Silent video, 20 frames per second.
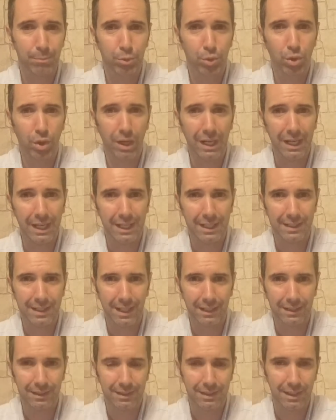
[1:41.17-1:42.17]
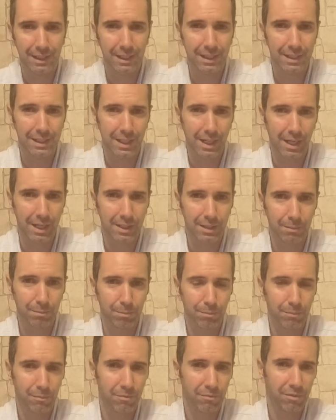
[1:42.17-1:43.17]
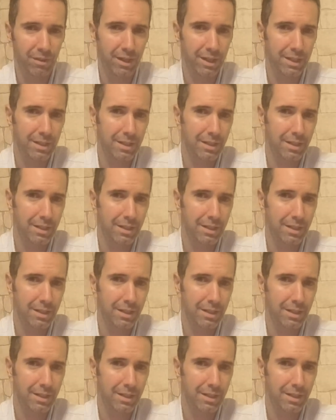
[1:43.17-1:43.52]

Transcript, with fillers: müdahale eden ilk yardım ve